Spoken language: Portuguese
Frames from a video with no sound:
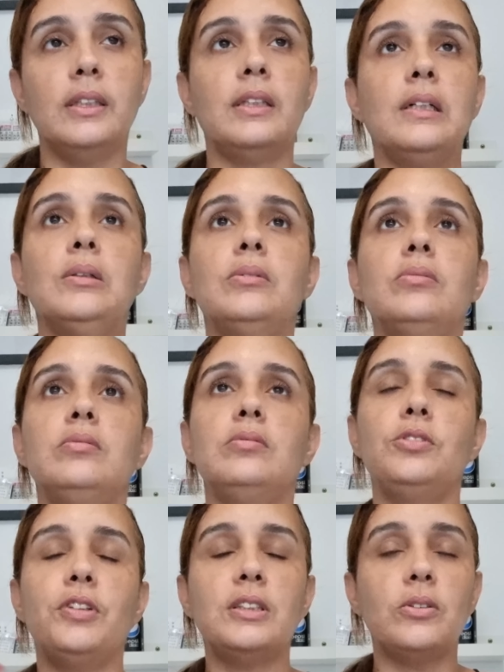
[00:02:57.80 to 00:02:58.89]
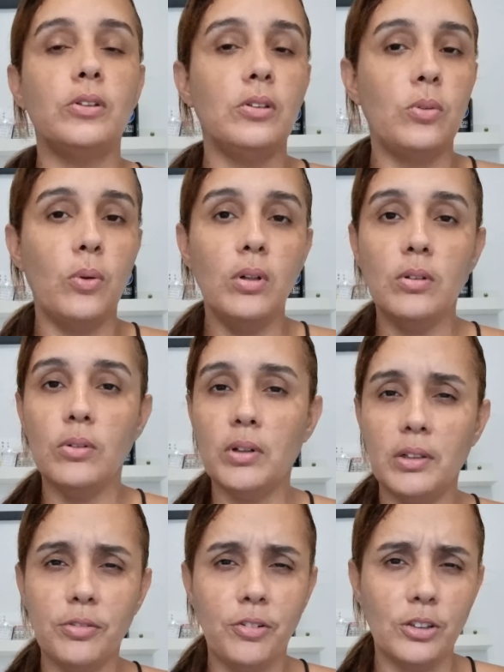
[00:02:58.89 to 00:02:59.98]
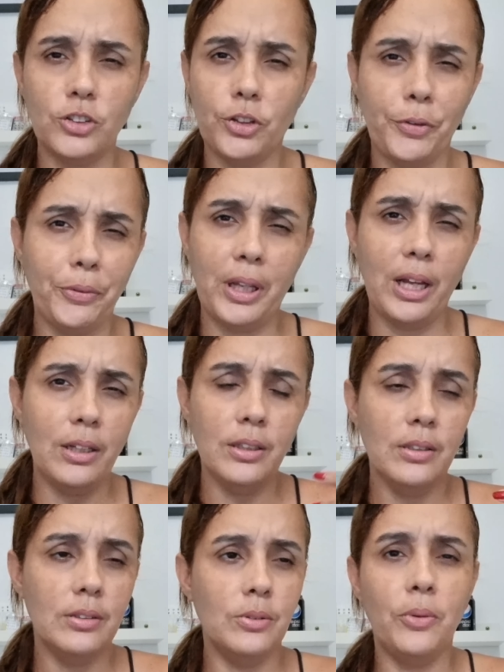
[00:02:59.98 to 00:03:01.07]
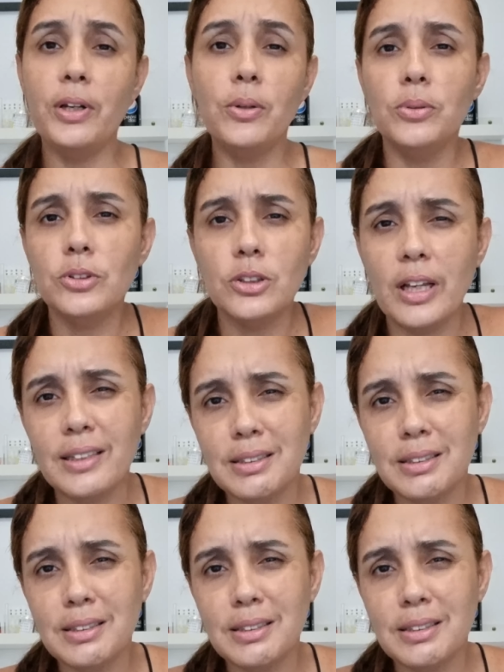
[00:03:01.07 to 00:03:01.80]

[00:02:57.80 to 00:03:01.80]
Então, de vez em quando eu tô colocando fotinho lá no Reels, né?